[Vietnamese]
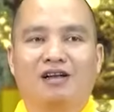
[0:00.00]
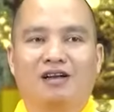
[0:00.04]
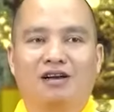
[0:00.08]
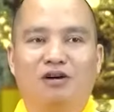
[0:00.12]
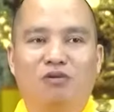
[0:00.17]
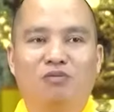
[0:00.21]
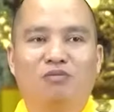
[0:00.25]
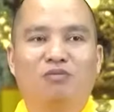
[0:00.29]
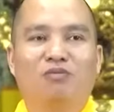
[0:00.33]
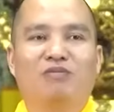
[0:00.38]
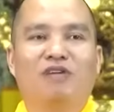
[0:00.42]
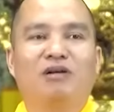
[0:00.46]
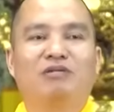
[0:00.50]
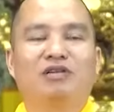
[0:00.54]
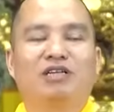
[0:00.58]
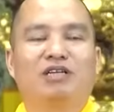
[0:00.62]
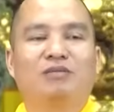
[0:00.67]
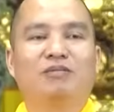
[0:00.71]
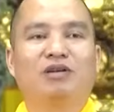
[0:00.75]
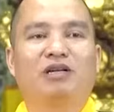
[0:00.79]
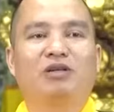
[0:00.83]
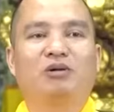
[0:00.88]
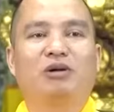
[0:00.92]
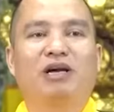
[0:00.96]
không bao
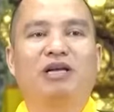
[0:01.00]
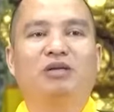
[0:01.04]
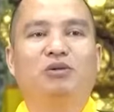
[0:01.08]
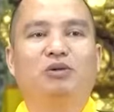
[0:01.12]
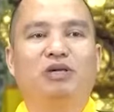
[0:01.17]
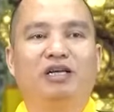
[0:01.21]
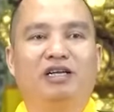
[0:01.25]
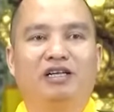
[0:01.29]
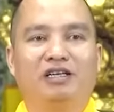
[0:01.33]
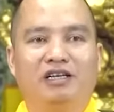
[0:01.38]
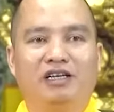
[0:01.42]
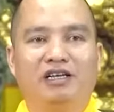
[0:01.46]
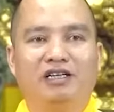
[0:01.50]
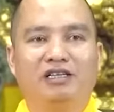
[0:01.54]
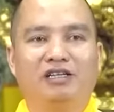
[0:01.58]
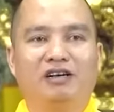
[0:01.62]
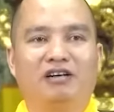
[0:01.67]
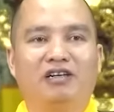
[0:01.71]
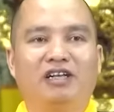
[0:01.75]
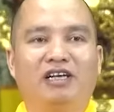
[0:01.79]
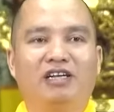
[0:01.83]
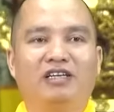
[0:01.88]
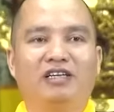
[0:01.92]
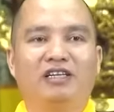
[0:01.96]
giờ bị thoái chuyển nữa
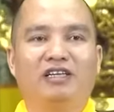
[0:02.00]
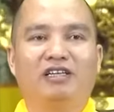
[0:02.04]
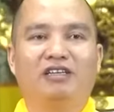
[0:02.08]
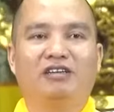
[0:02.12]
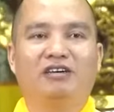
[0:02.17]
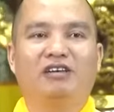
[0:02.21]
cho đến gì?